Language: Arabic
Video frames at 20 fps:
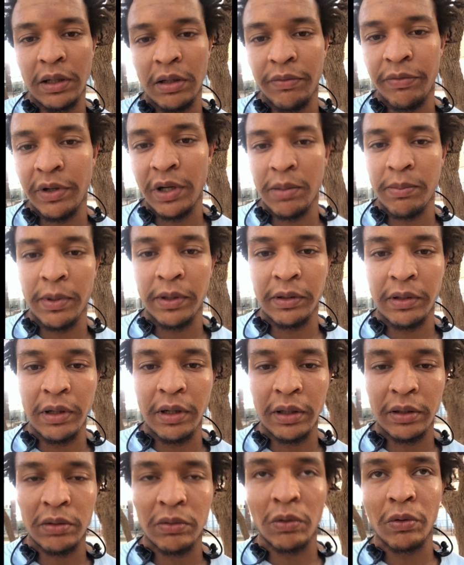الفياما
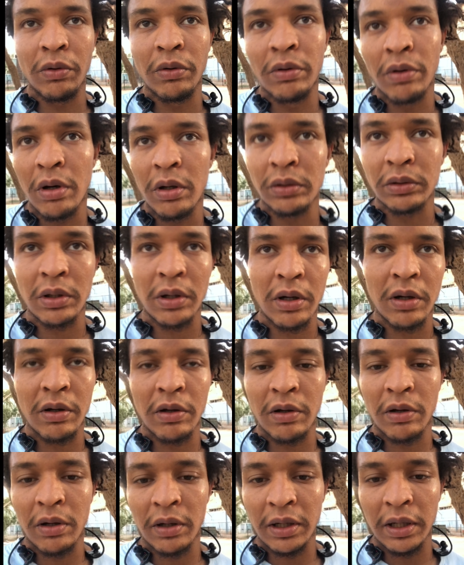تاعك تكون اونتر
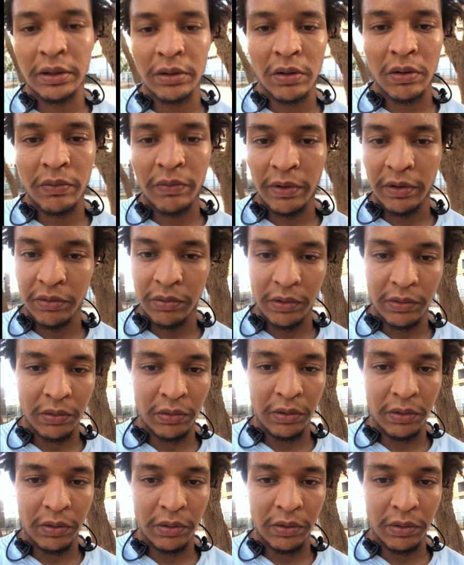80 70%